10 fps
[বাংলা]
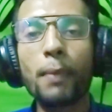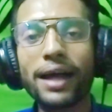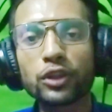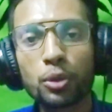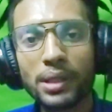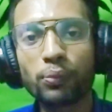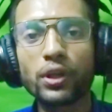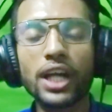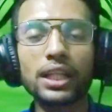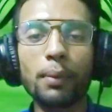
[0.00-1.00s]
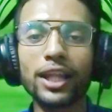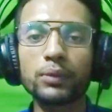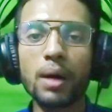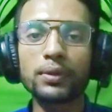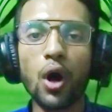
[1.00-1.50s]
মাধ্যমিক পরীক্ষাটা
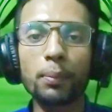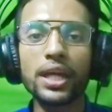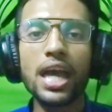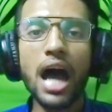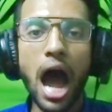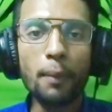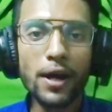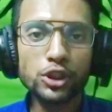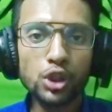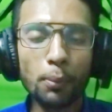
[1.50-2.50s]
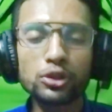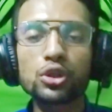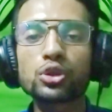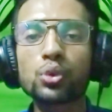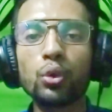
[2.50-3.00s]
ভালোভাবে হবে আবার
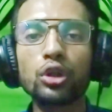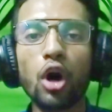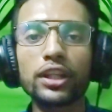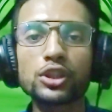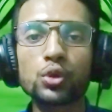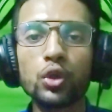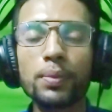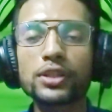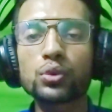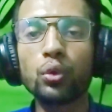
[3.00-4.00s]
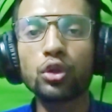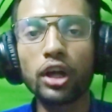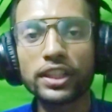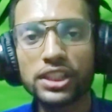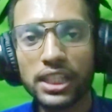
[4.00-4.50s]
সমস্ত স্কুল কলেজ খুলবে স্কুল
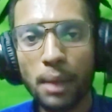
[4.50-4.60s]
কলেজে